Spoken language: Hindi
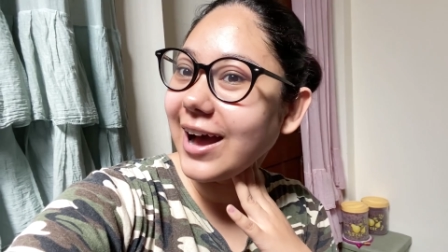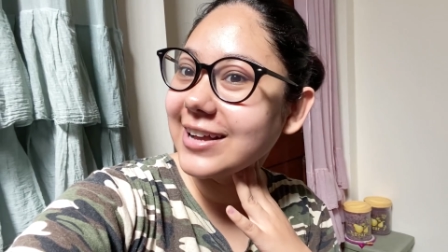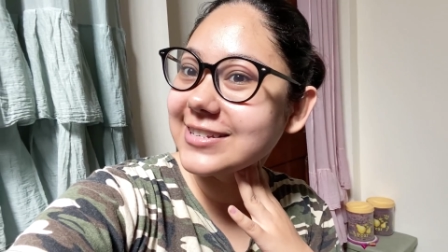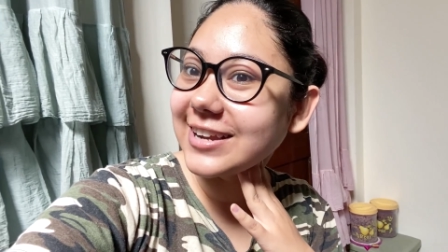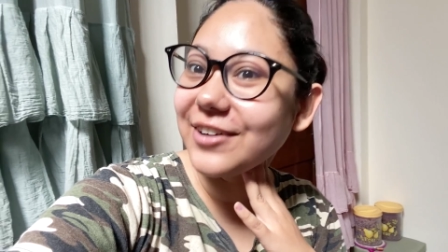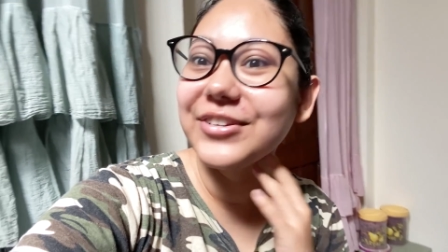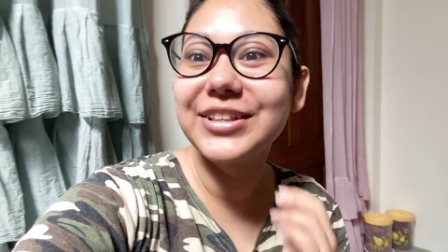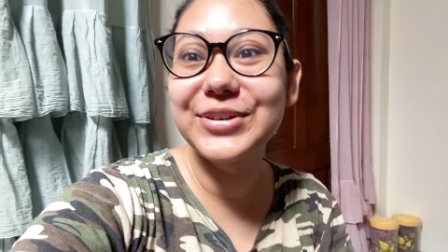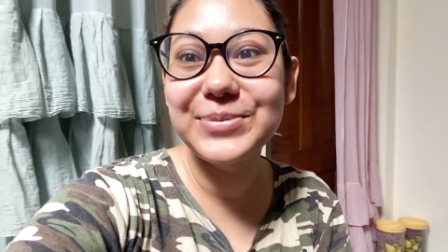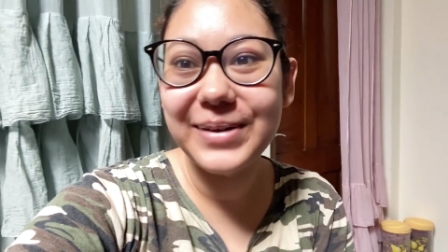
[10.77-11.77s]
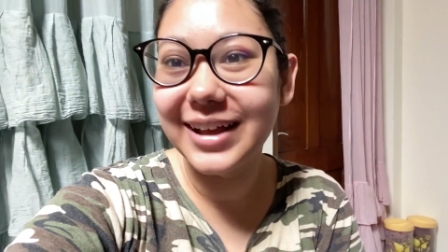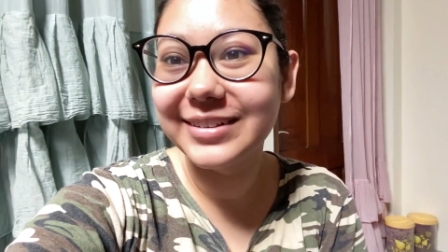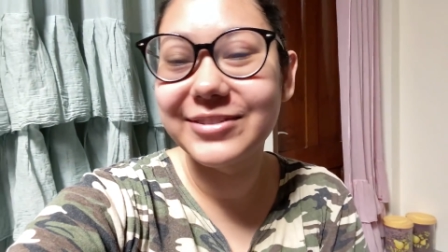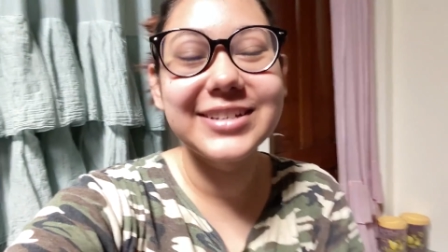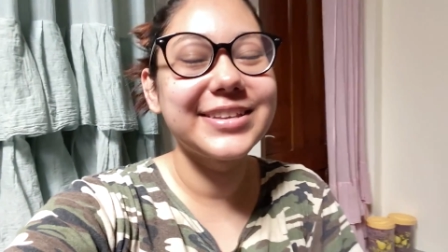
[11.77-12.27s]
आज काफी दिनों
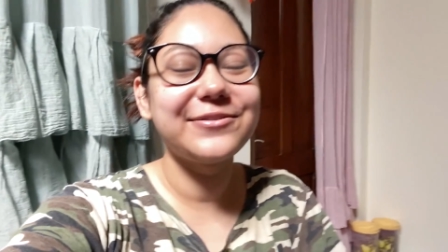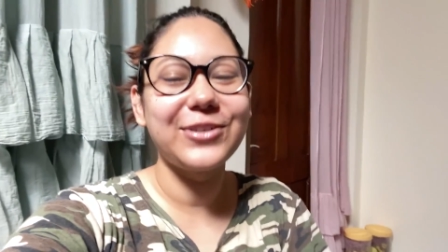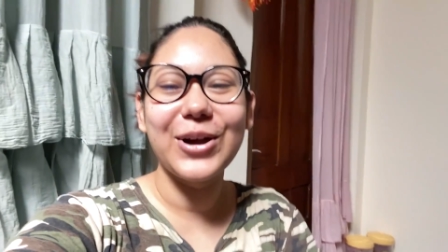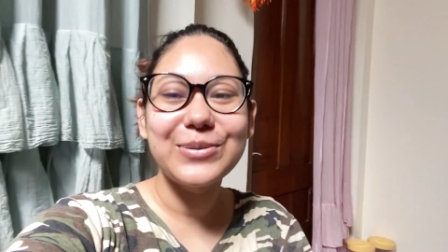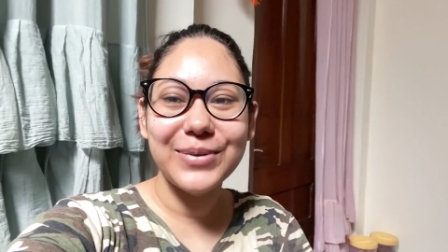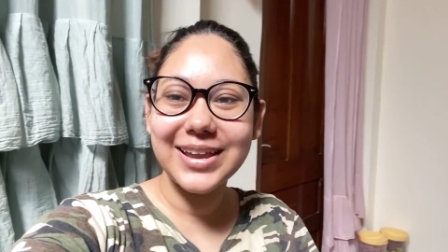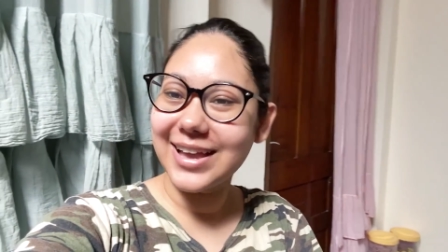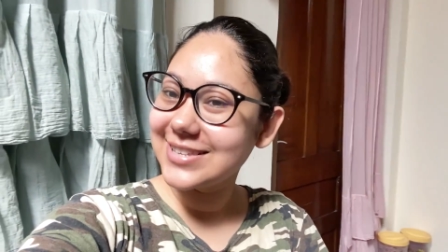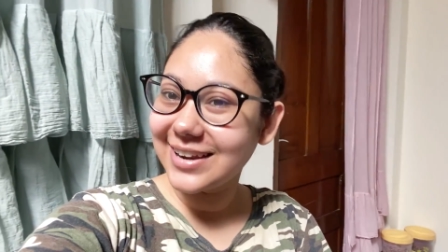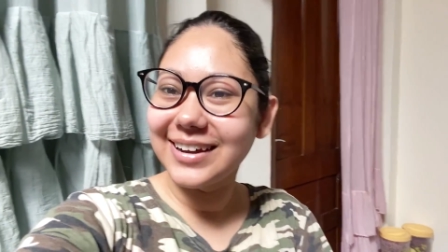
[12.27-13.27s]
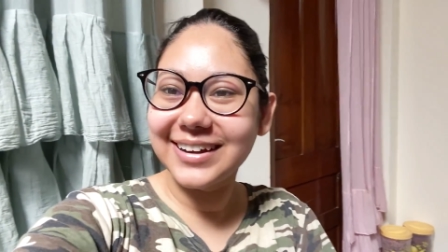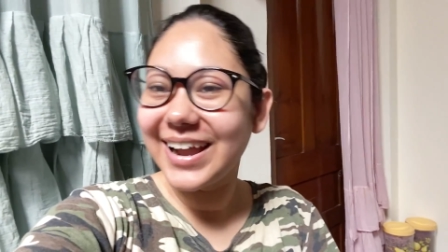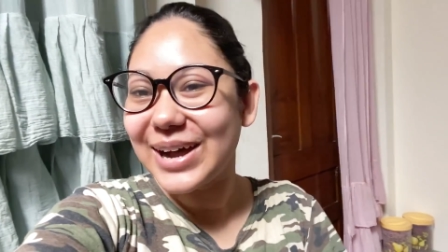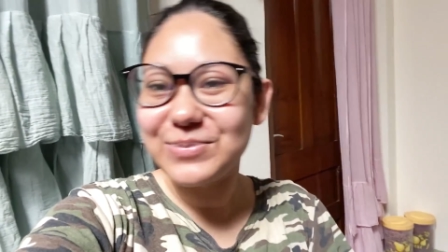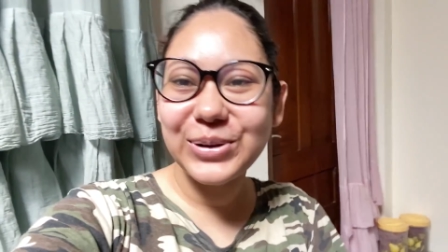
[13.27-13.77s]
बाद फिर से व्लॉग पे कैसा लग रहा
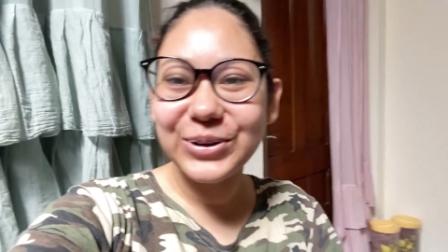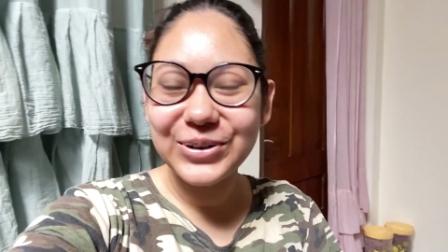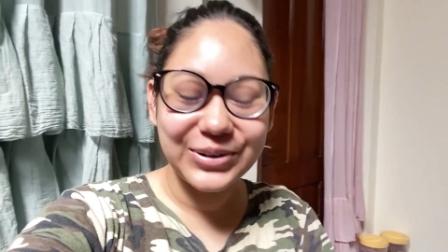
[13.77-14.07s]
है आप लोगों